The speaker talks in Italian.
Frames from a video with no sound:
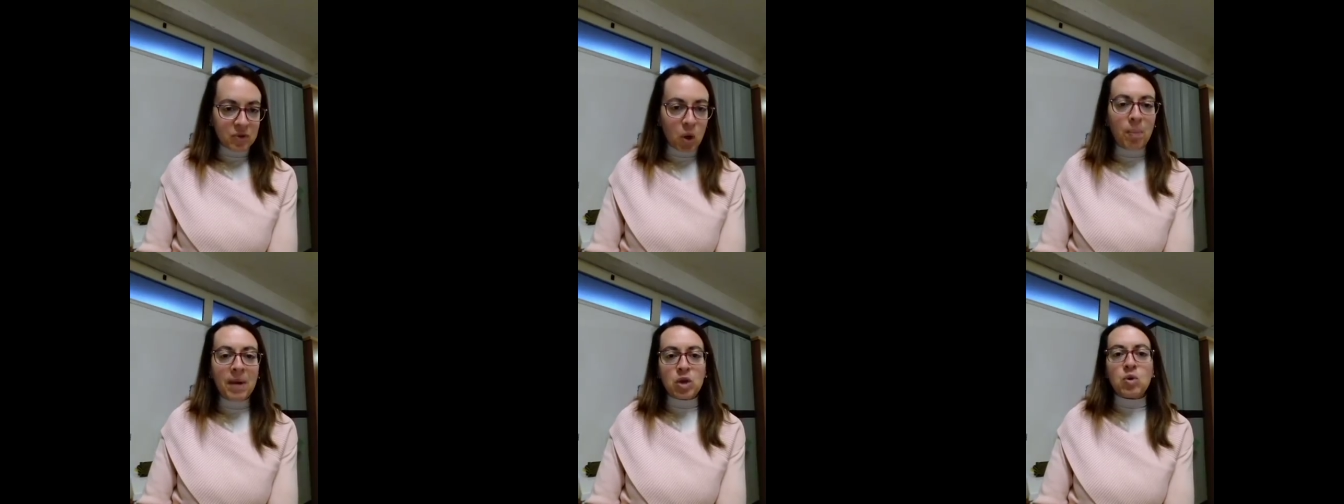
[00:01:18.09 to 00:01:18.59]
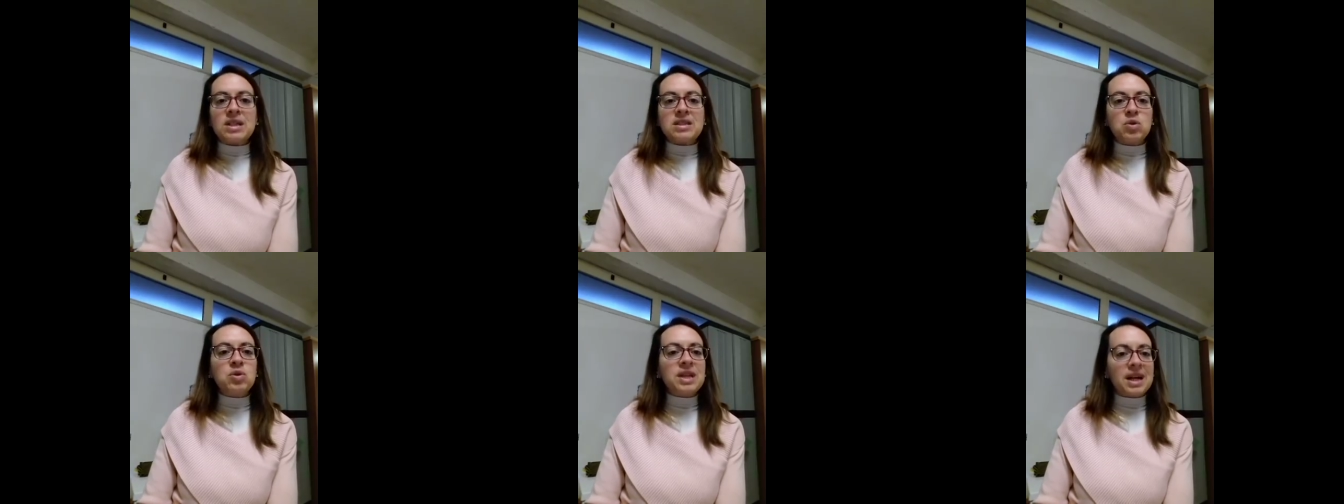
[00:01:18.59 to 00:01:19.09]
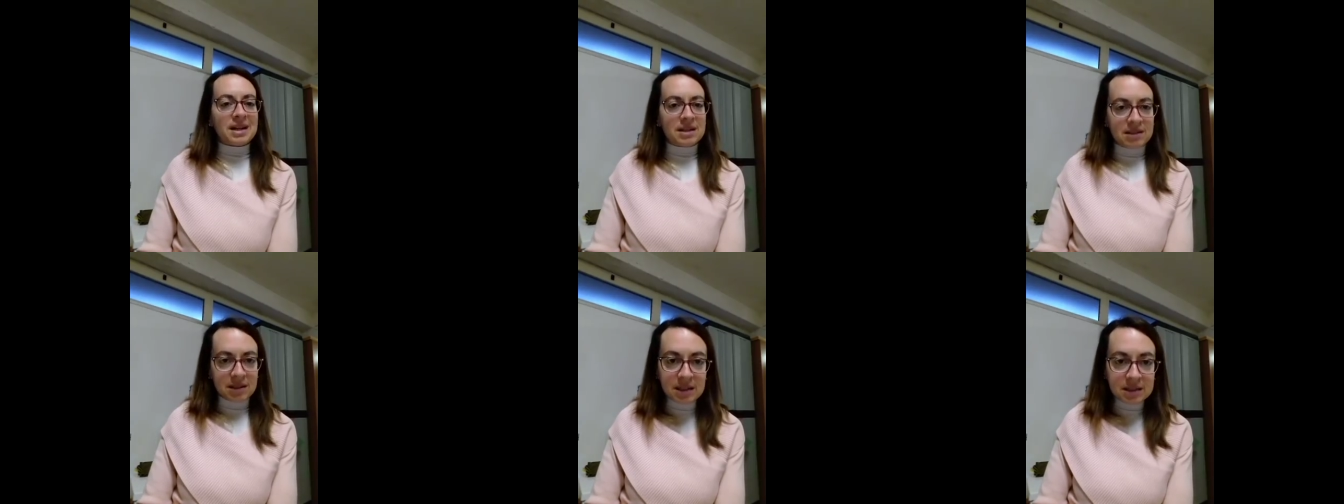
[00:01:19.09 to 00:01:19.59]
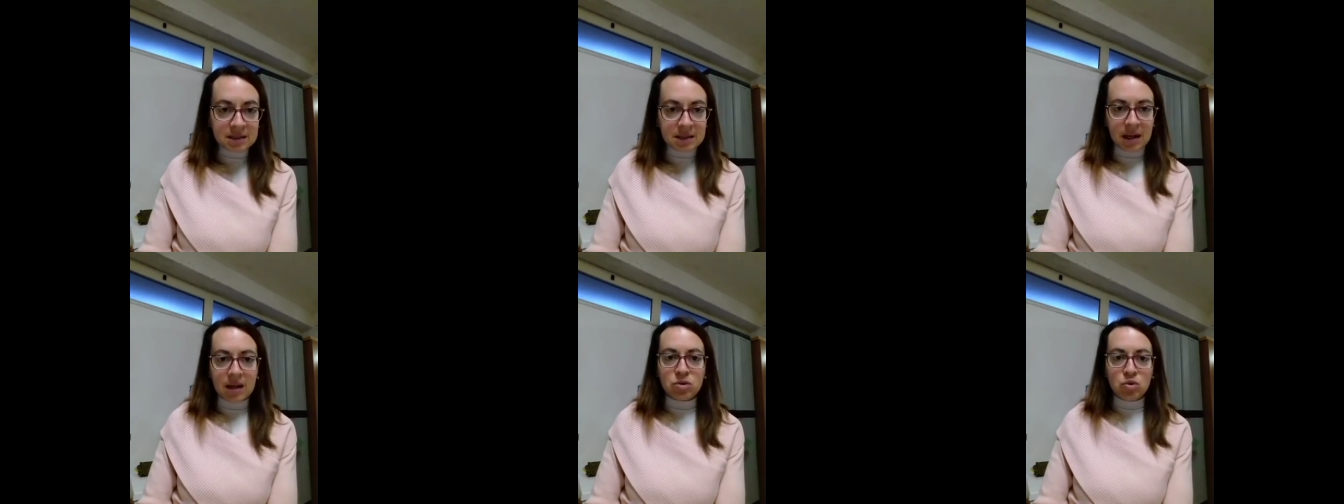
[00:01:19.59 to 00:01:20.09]
o meglio la seconda
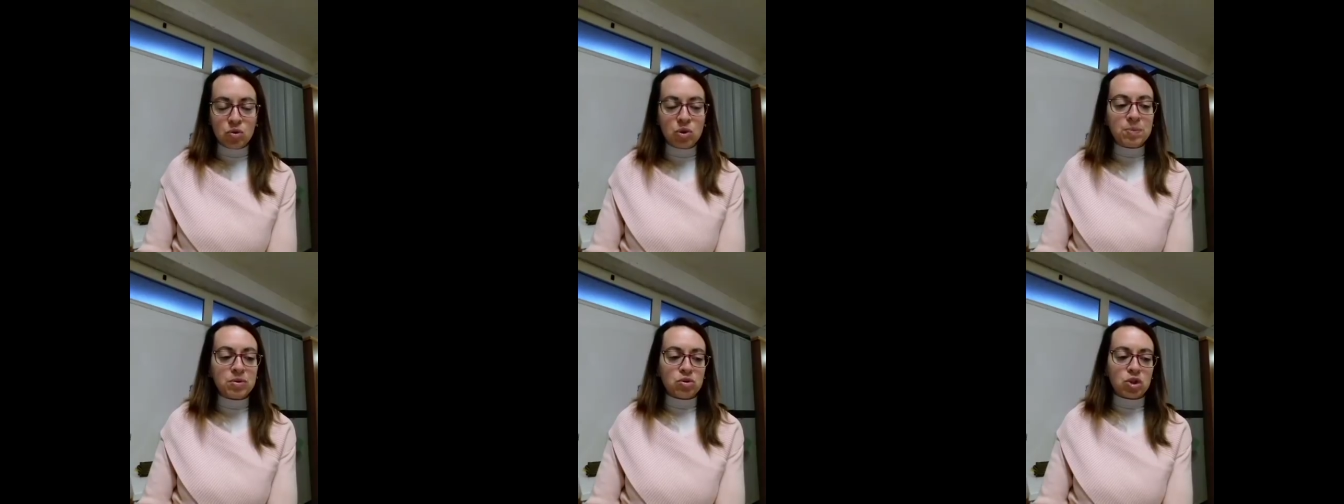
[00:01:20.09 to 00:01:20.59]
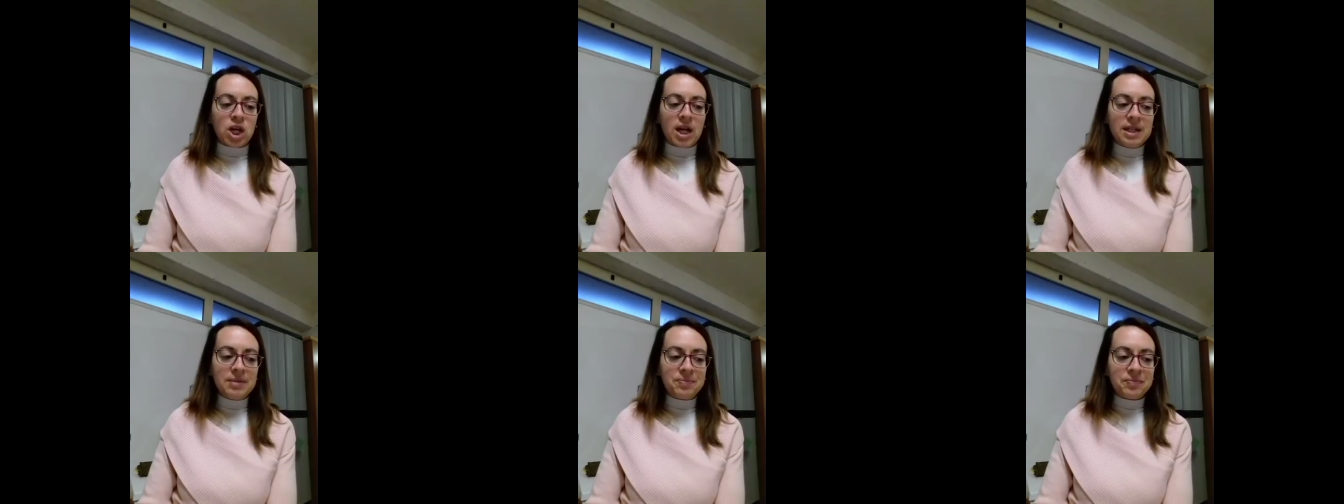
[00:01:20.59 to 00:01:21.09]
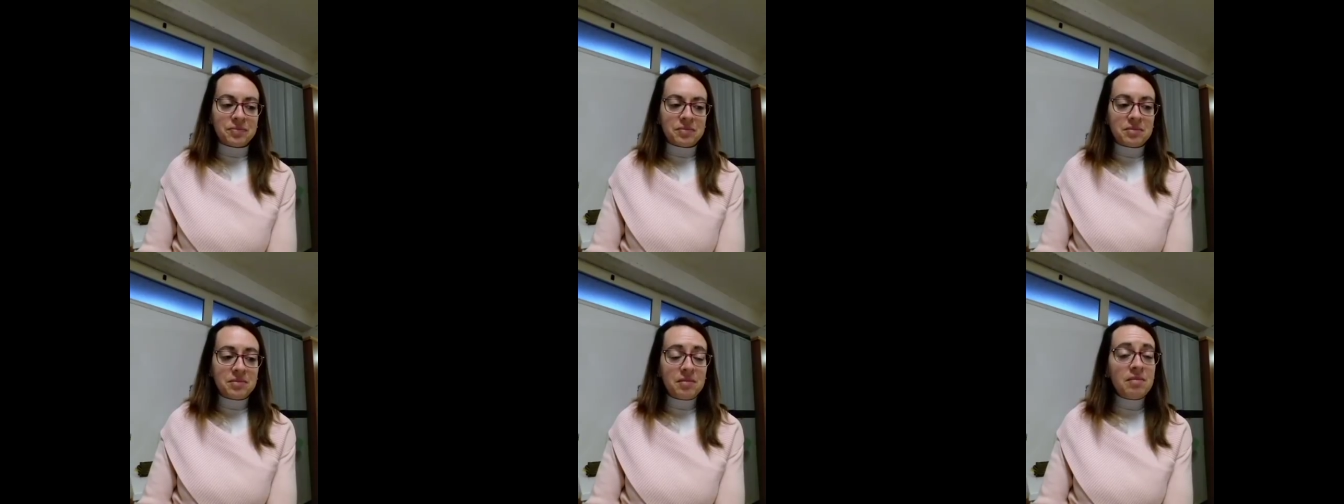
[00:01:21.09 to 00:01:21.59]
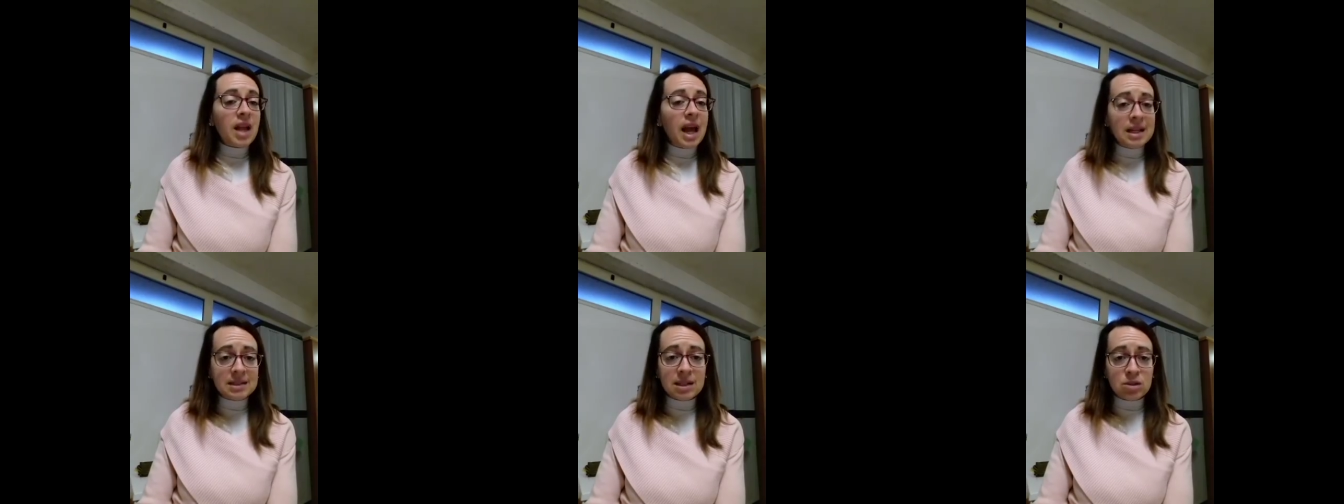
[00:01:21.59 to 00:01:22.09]
caratteristica di un gruppo sociale,
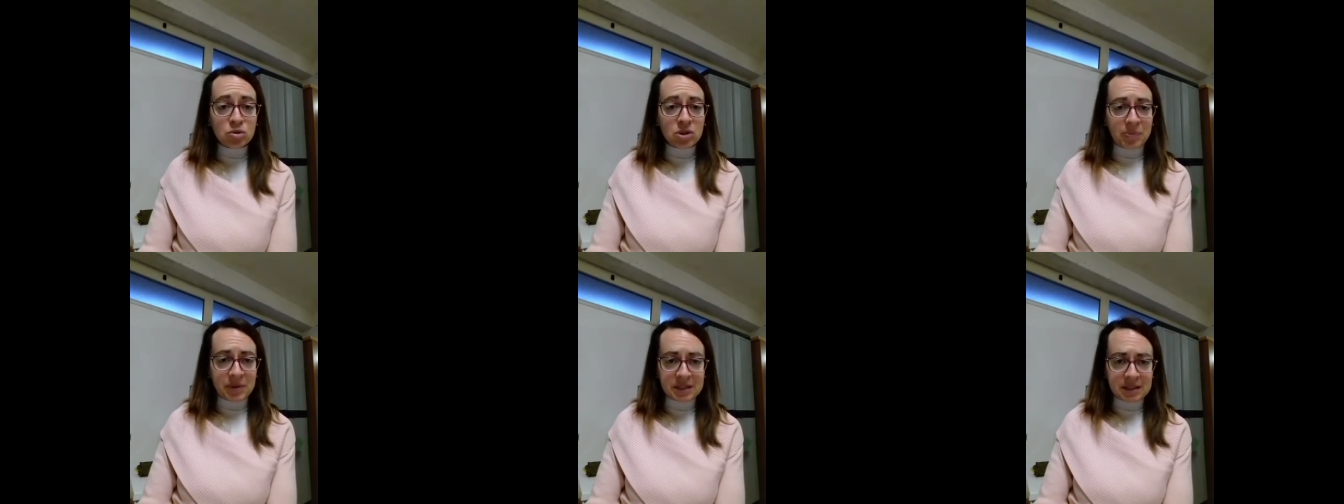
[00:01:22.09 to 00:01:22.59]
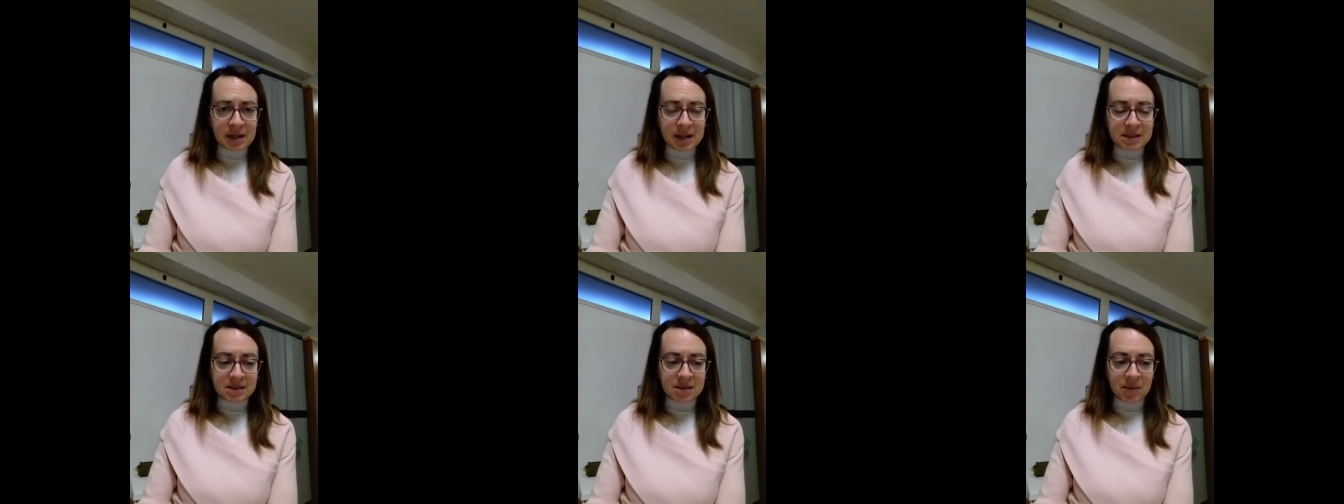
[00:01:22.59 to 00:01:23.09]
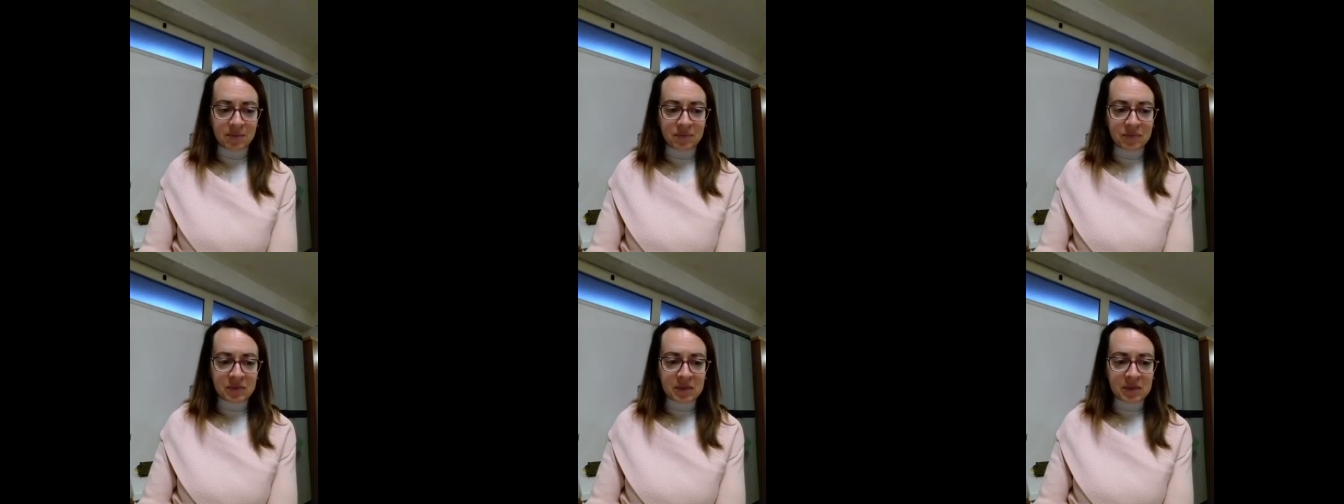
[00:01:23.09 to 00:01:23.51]
è il senso di appartenenza